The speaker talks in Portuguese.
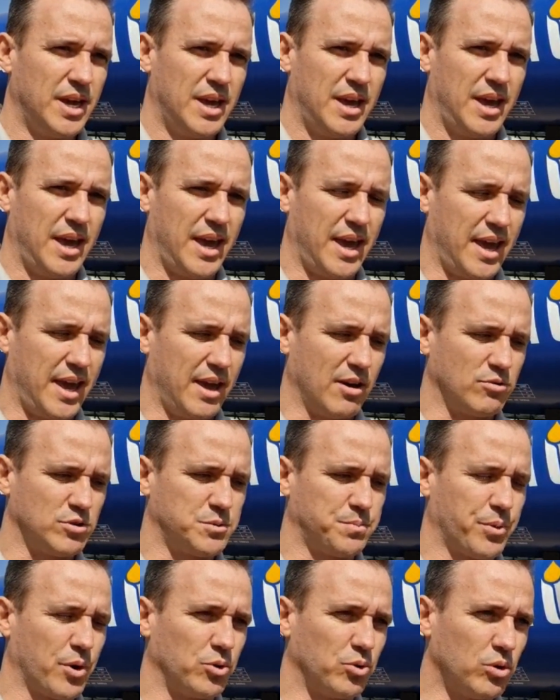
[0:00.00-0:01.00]
é, os
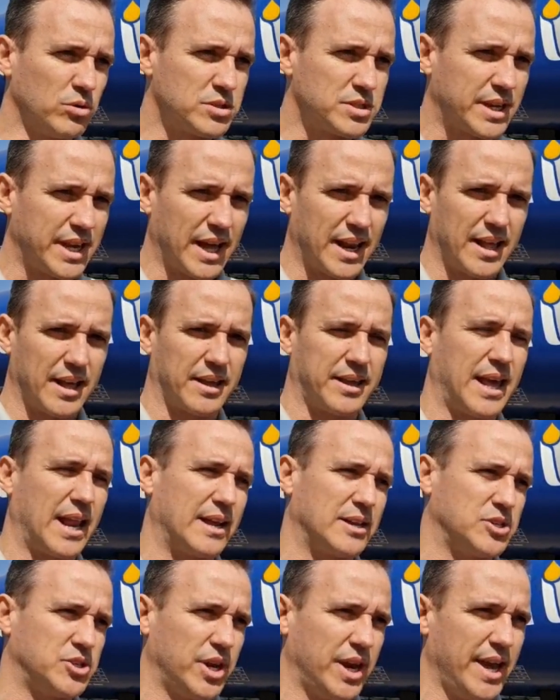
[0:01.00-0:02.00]
produtos que ela, que ela
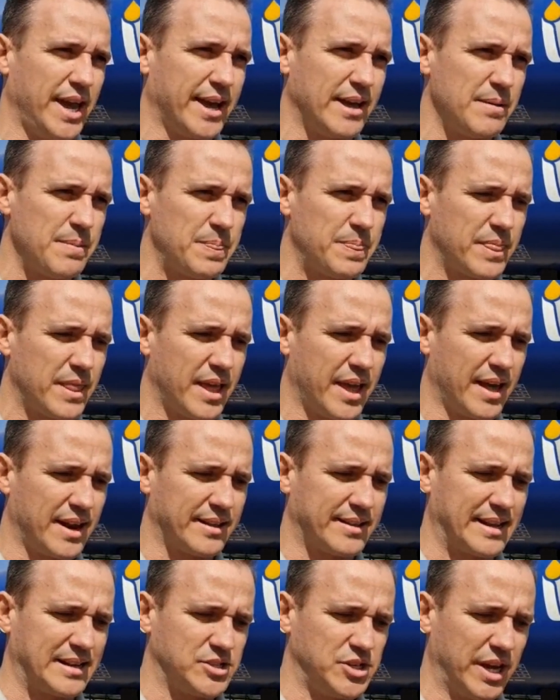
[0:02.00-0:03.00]
gera, ela
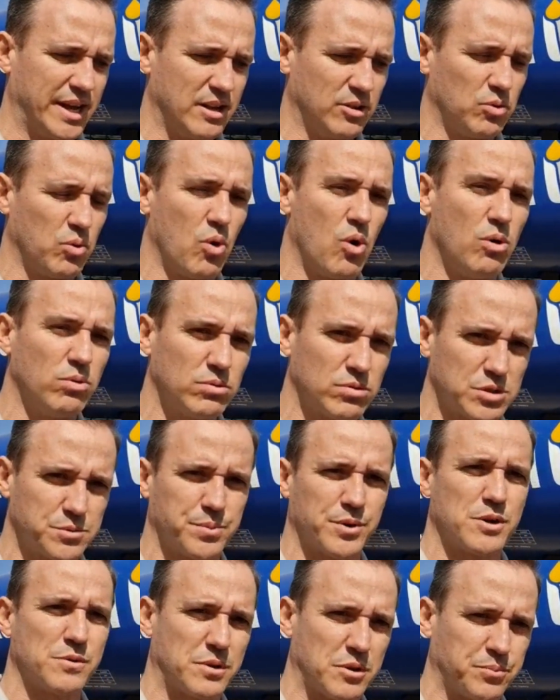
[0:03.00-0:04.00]
está gerando outros
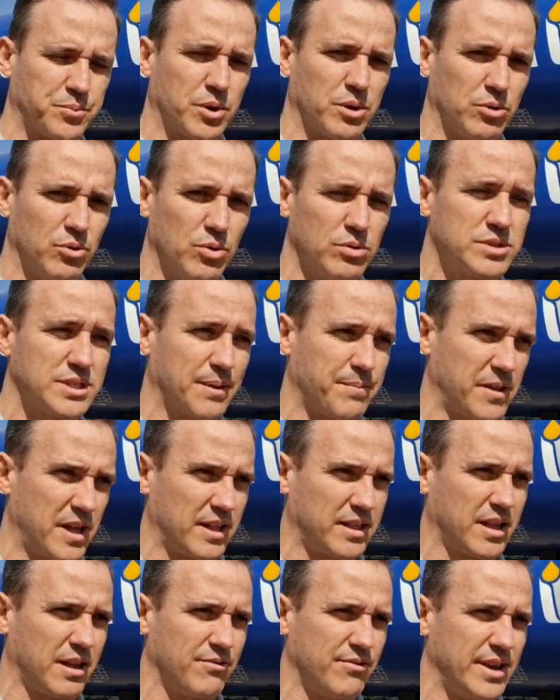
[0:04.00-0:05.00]
produtos
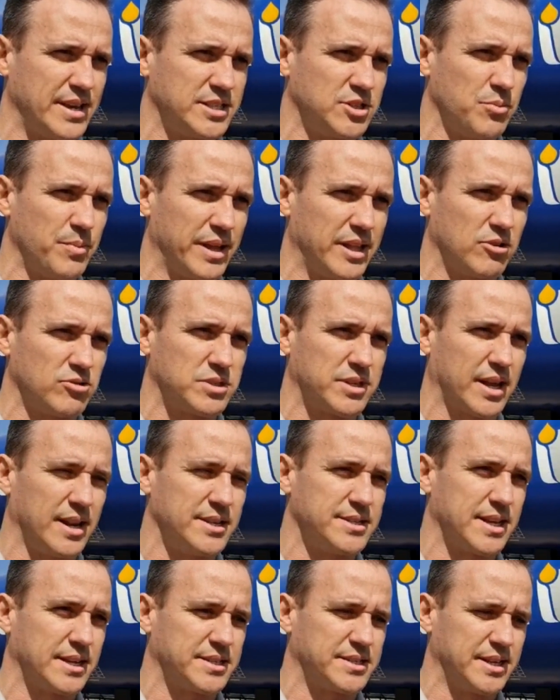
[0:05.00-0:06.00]
através de uma
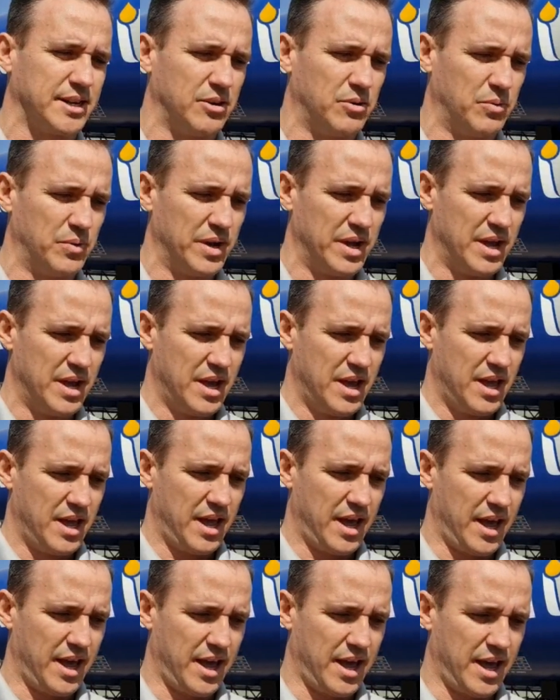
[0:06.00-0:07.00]
industrialização
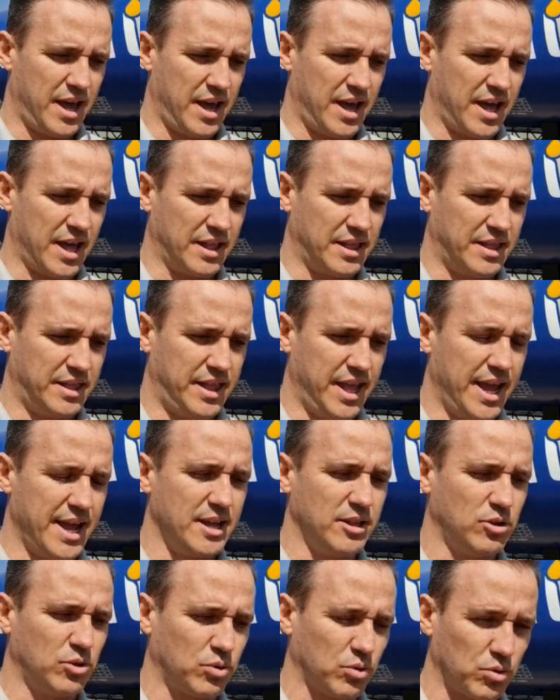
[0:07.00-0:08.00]
é,
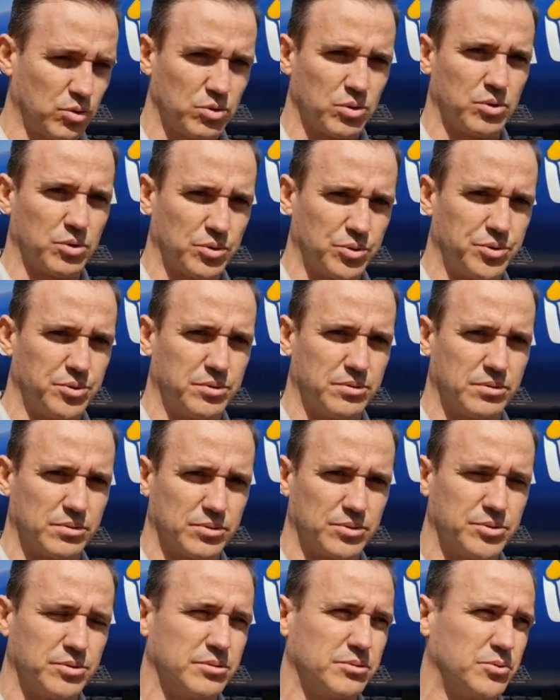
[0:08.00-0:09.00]
dentro do,
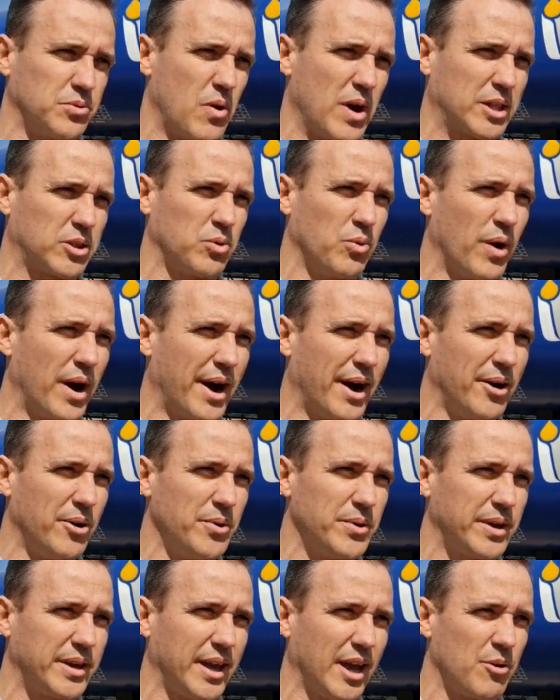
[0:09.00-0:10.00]
do, do, atual,
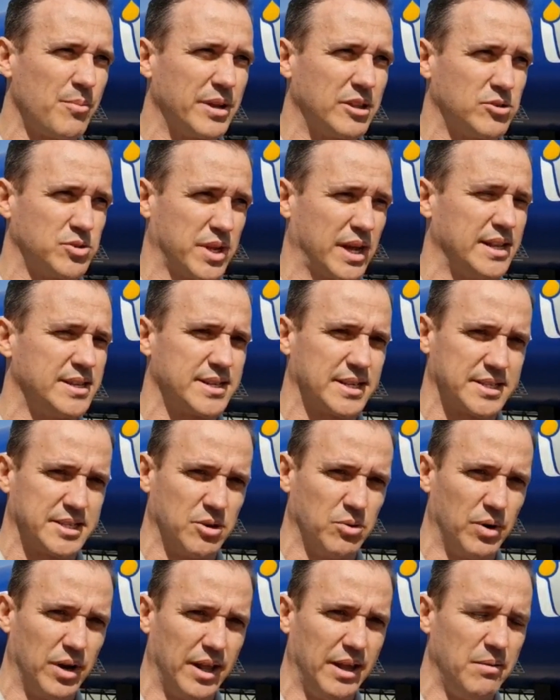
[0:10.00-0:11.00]
que é uma industrialização
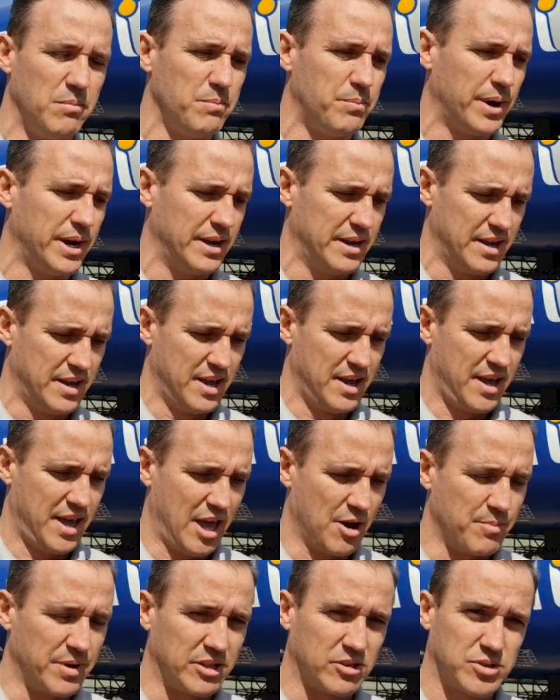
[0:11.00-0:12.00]
limpa, é
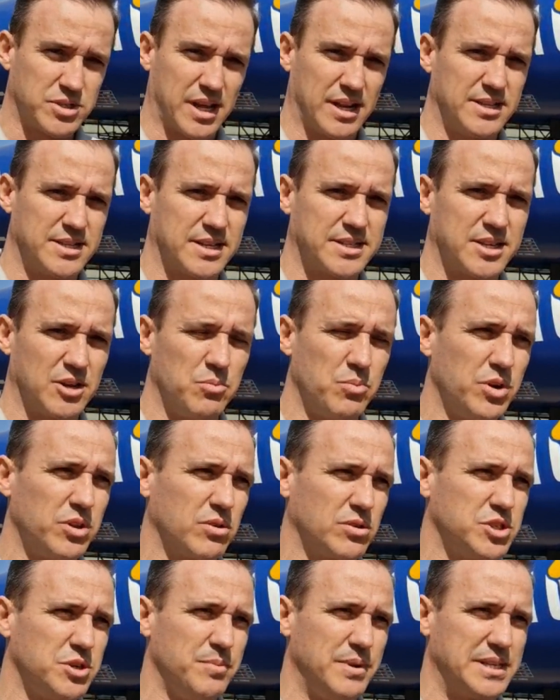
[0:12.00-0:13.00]
uma industrialização muito
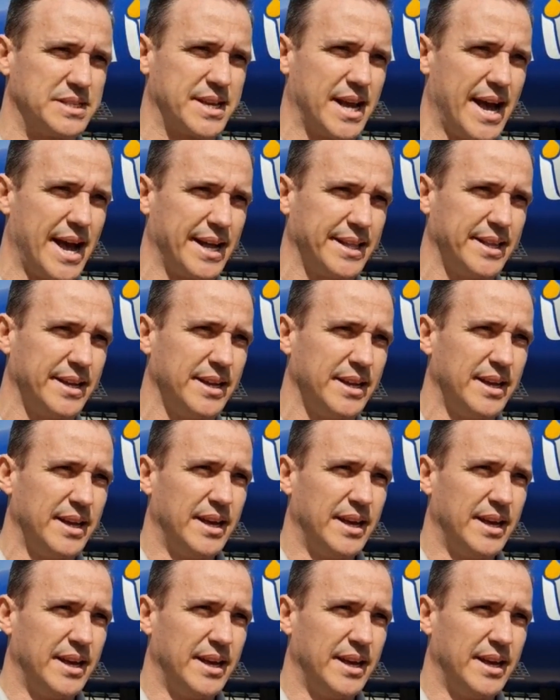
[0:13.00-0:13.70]
otimizada.